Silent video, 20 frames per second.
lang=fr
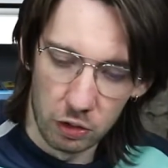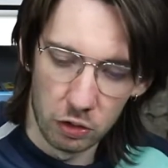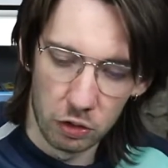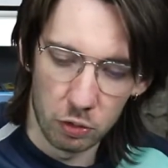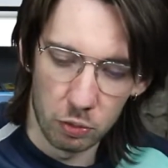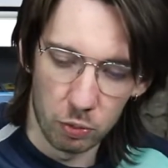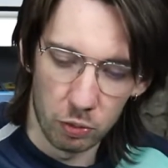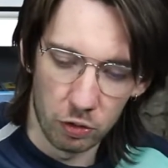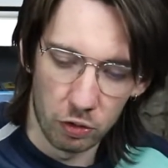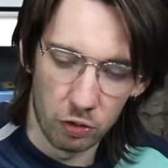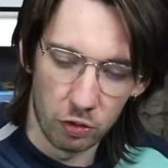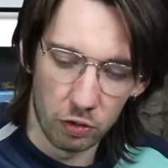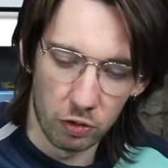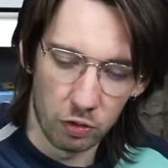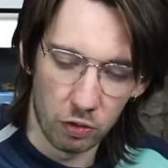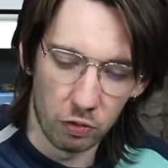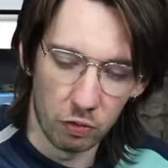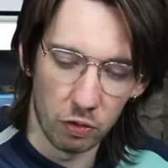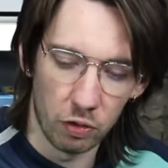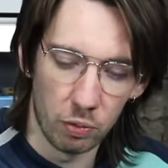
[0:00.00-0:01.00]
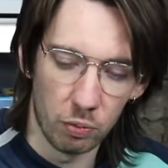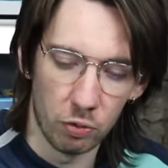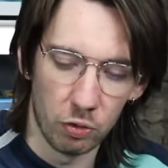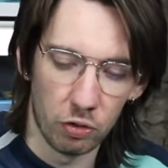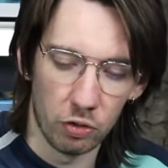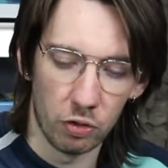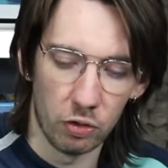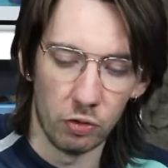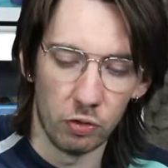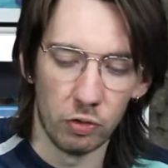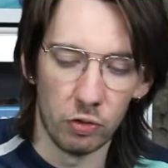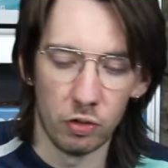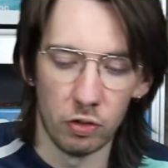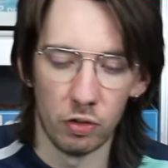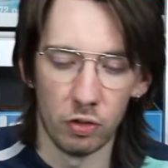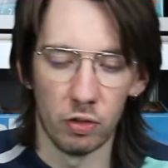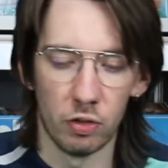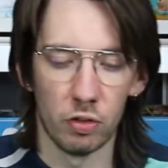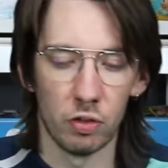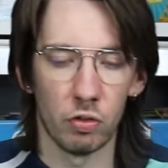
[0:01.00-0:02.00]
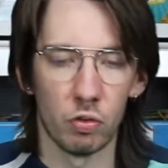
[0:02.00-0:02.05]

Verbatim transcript: Je sais pas si, vraiment ça a une utilité,